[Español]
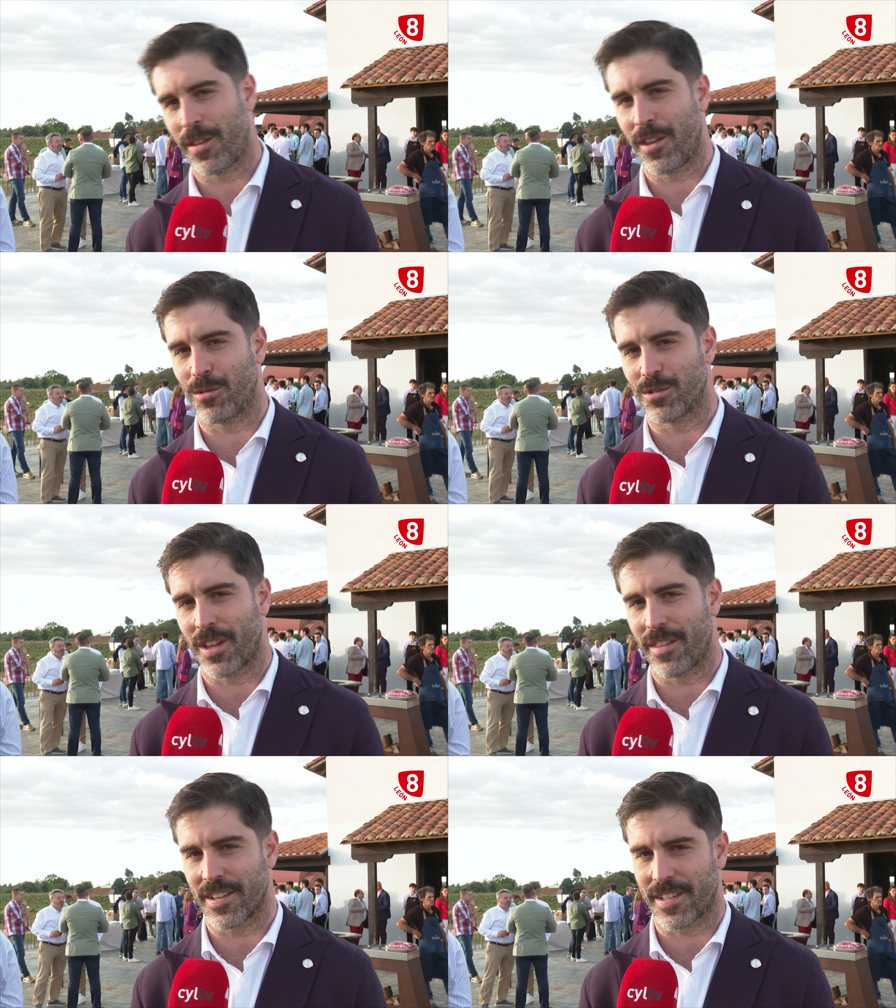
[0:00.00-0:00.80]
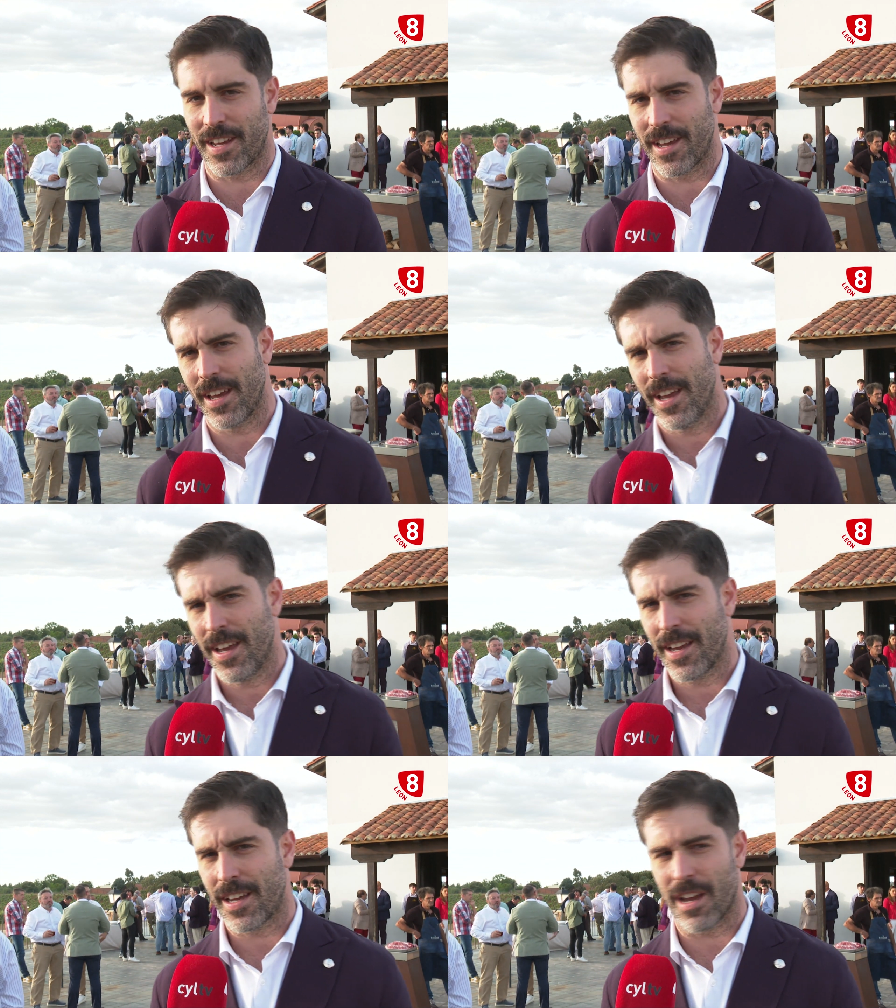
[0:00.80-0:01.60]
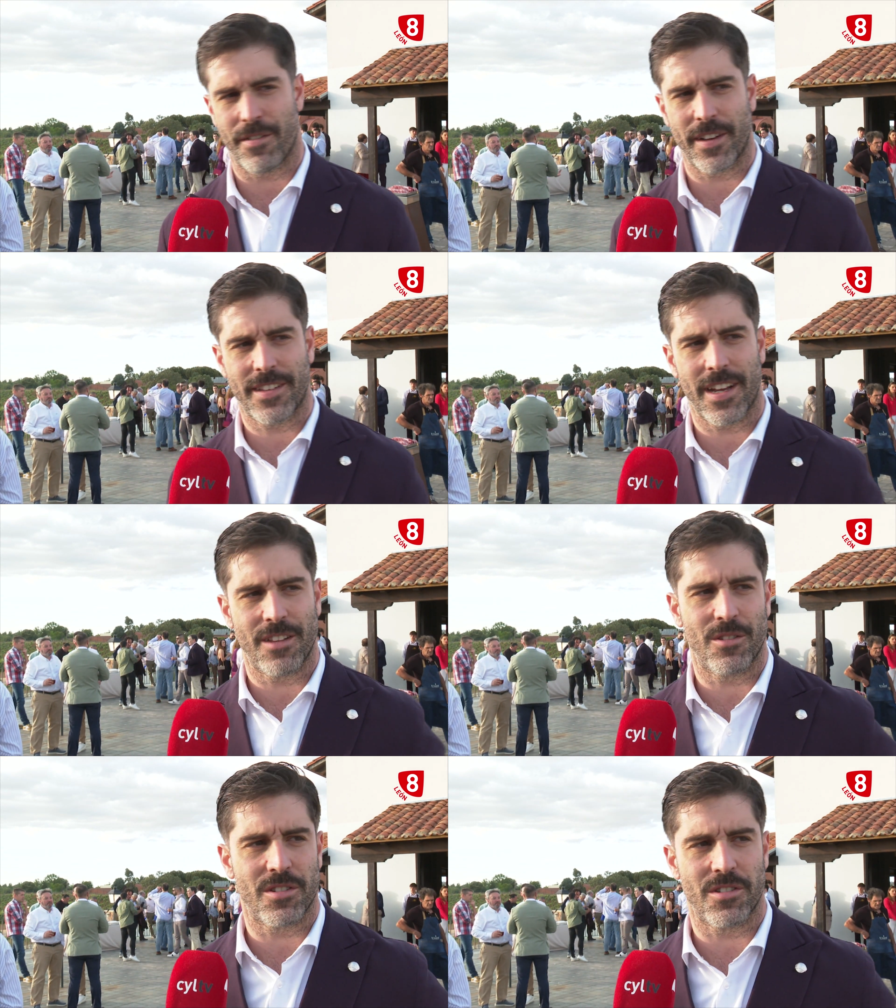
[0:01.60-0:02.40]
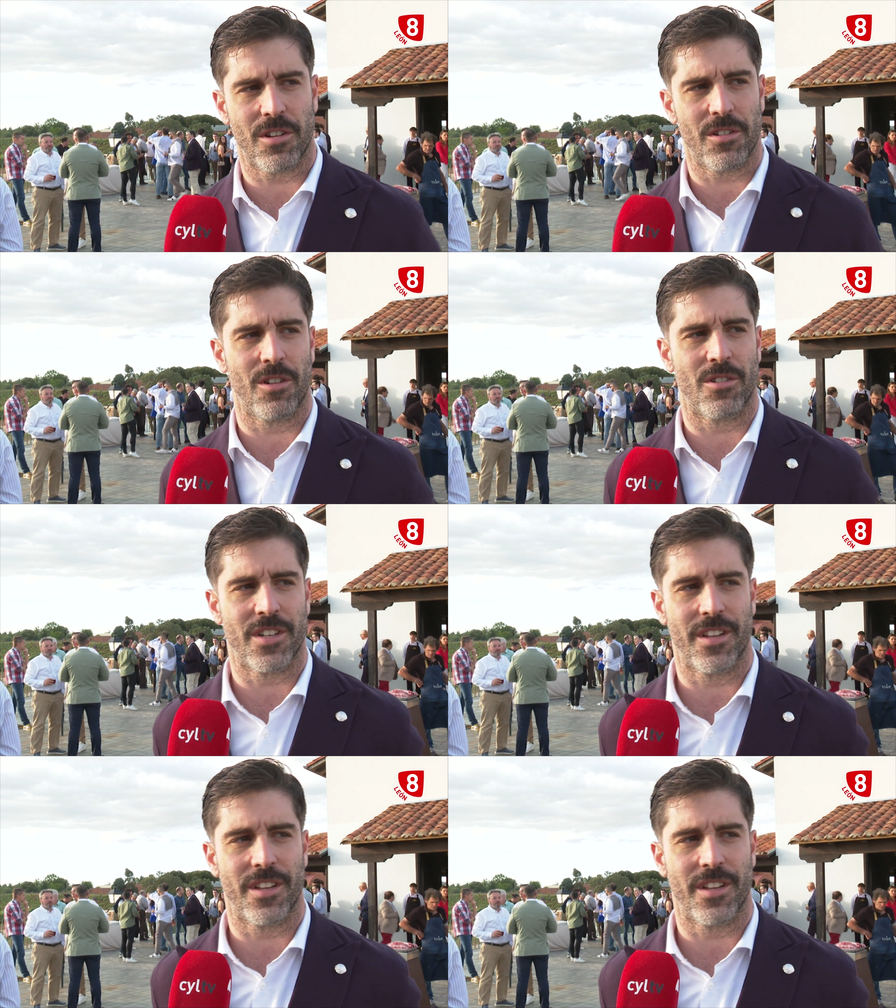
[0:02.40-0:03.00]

circunstancias que, afectan, entonces no, no lo